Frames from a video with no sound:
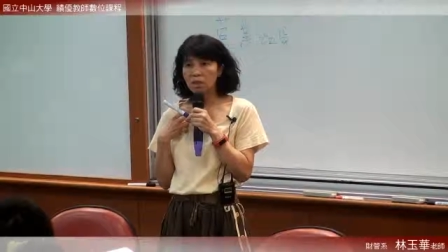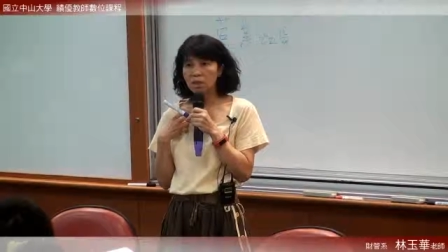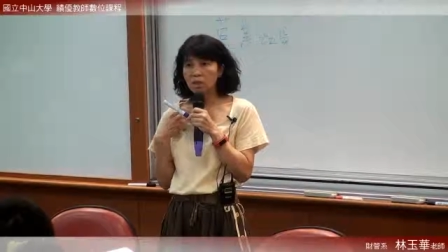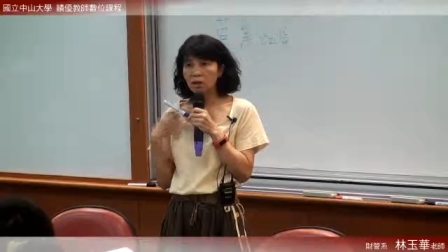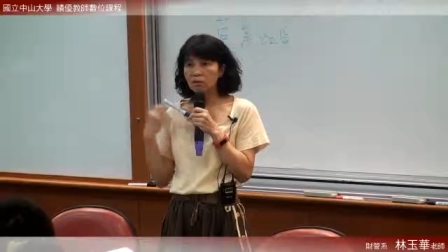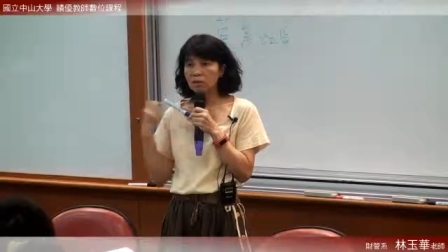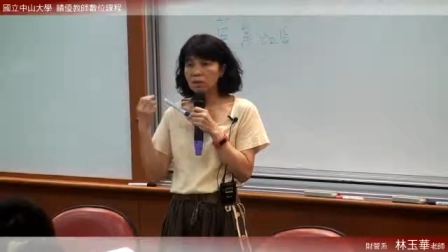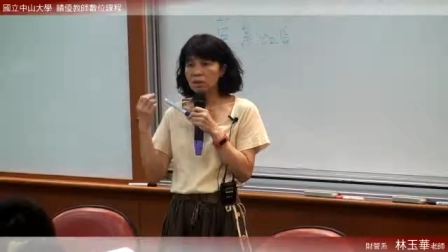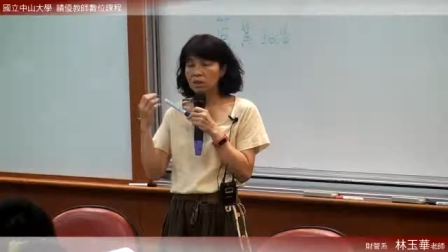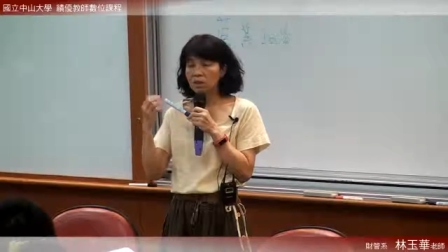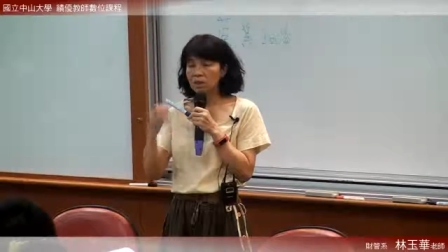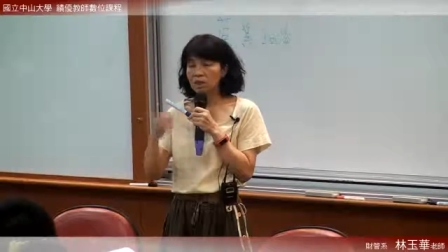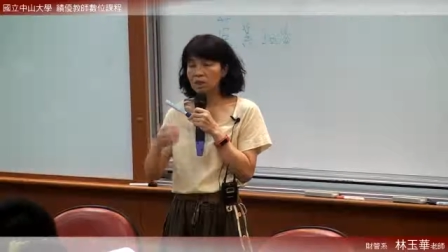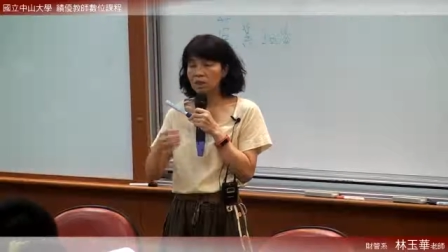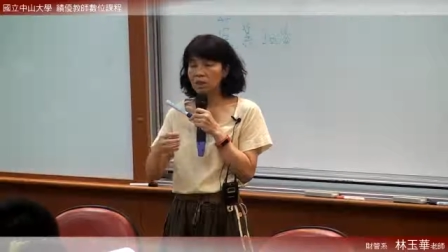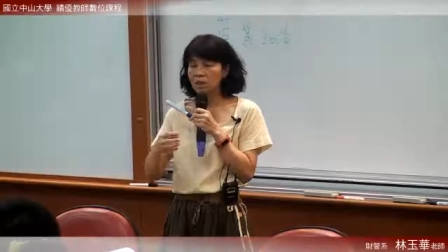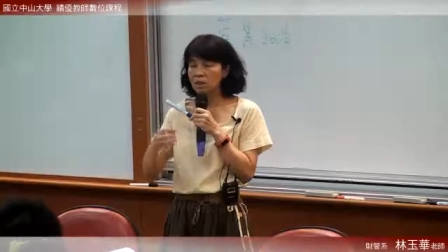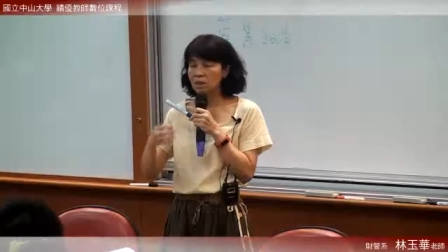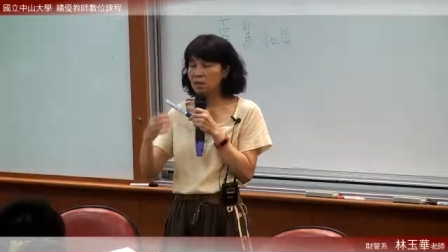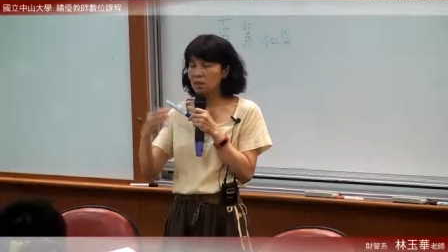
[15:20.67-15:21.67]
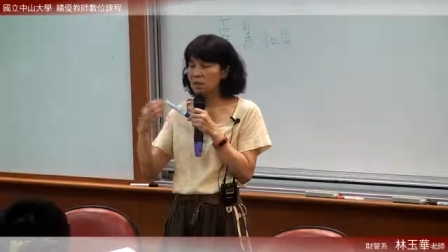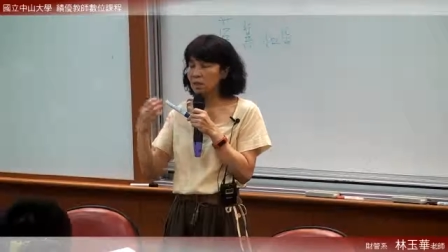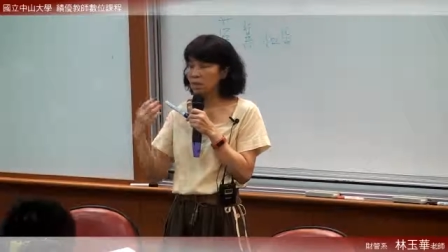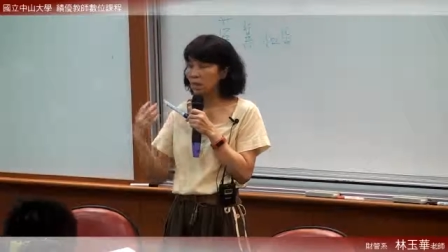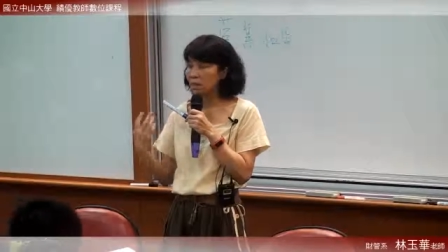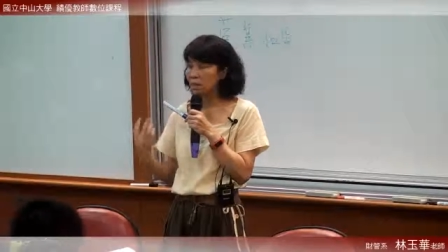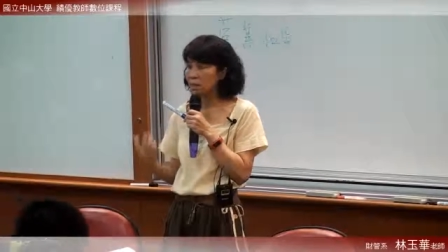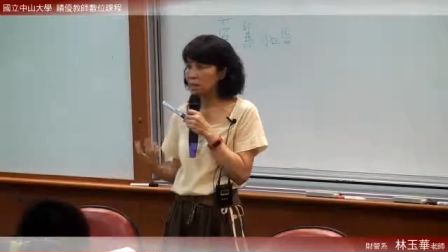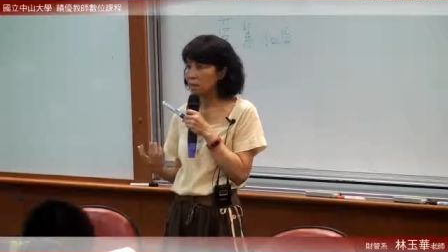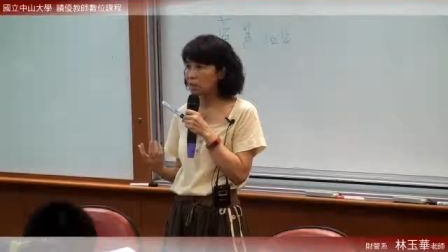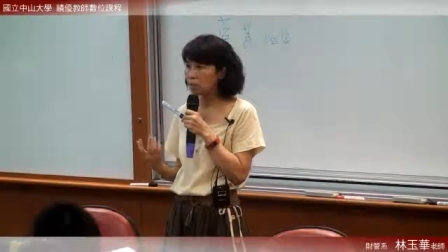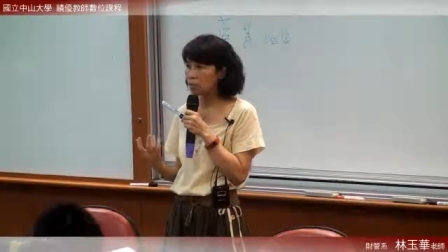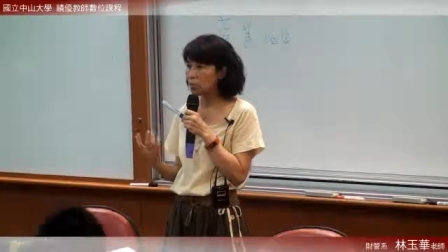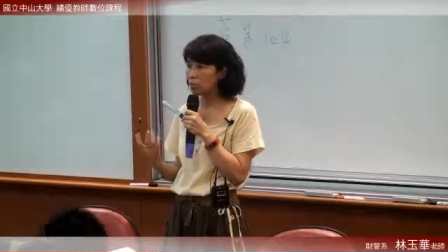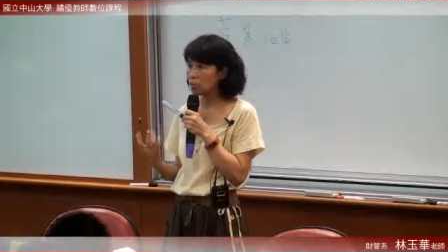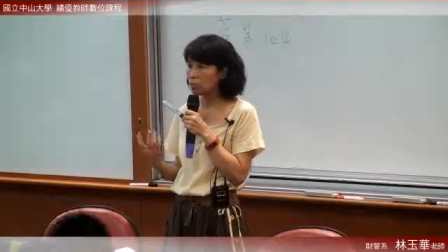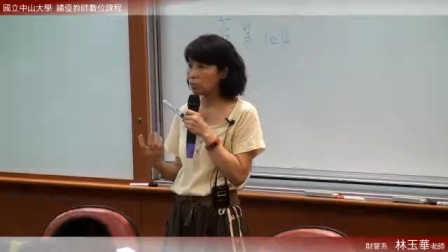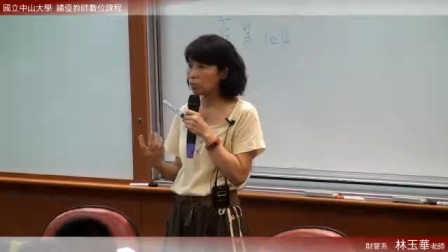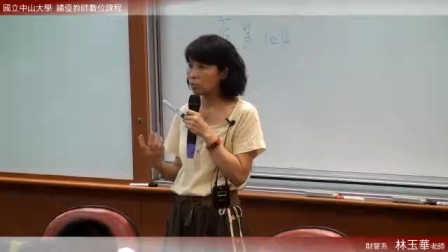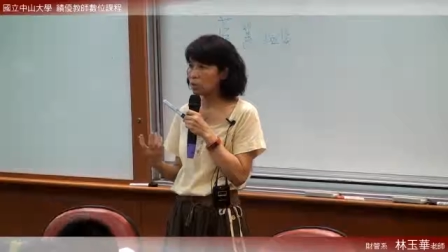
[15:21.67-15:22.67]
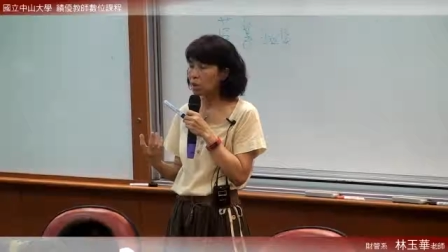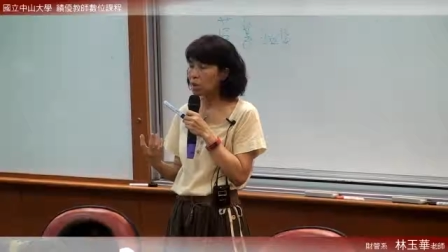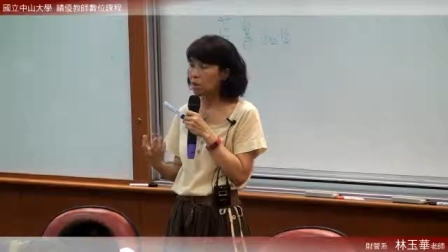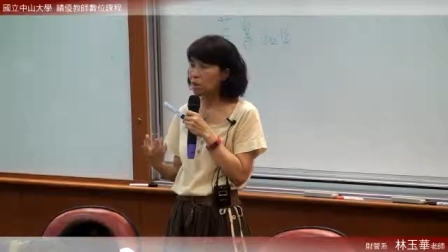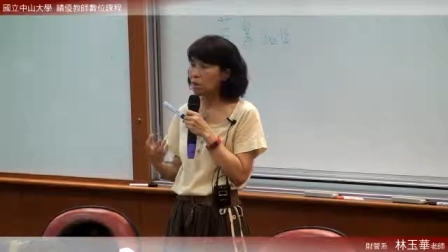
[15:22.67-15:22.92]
好是借现金带利息收入。